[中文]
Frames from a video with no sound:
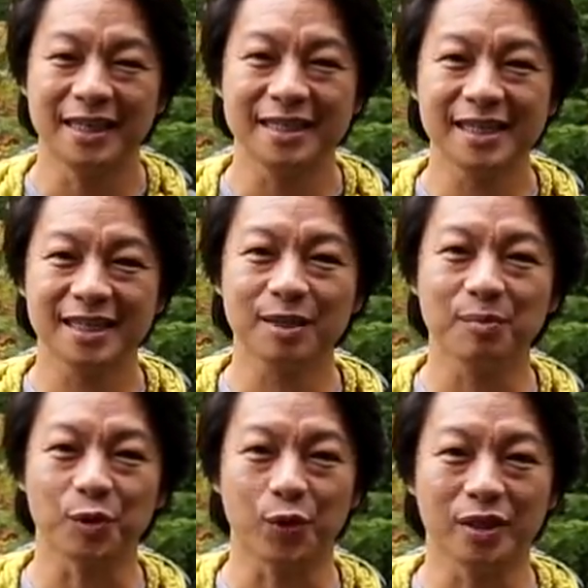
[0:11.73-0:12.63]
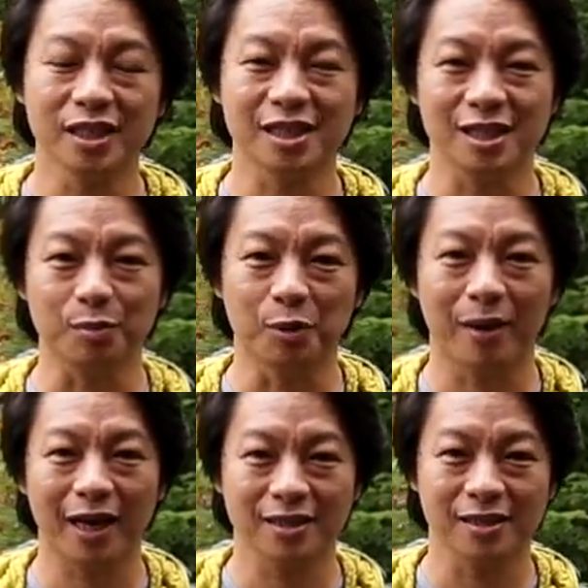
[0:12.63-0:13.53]
今天是我们原定食谱
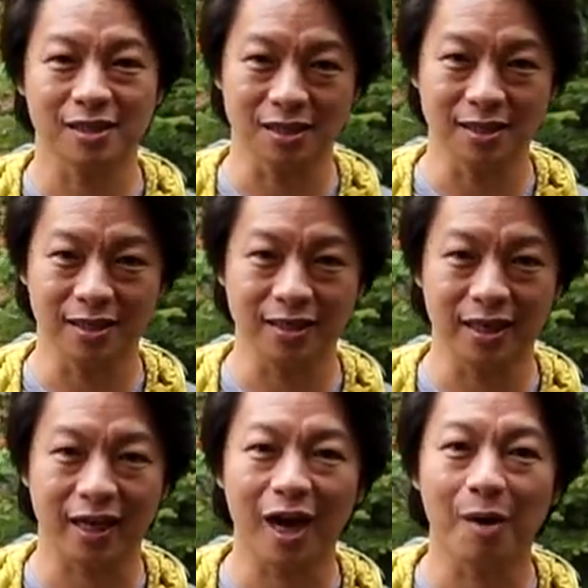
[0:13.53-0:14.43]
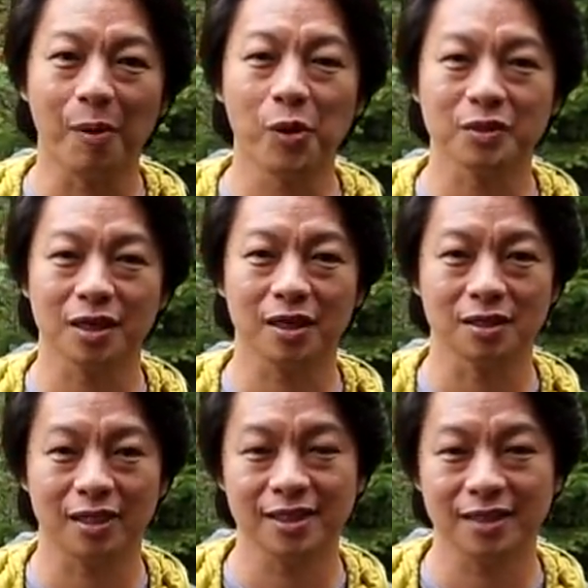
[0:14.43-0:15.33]
拍摄的时间，也刚好碰
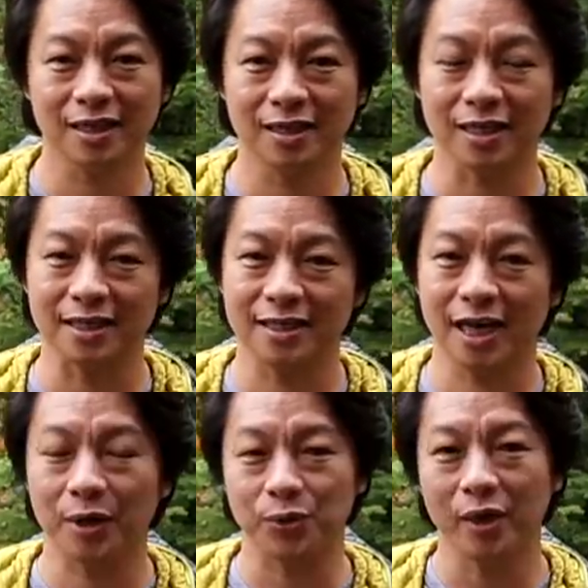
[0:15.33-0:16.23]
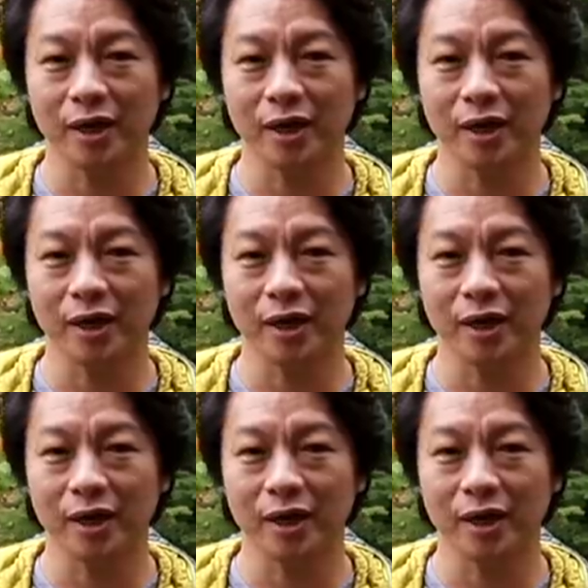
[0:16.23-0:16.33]
上山上的这个下雨，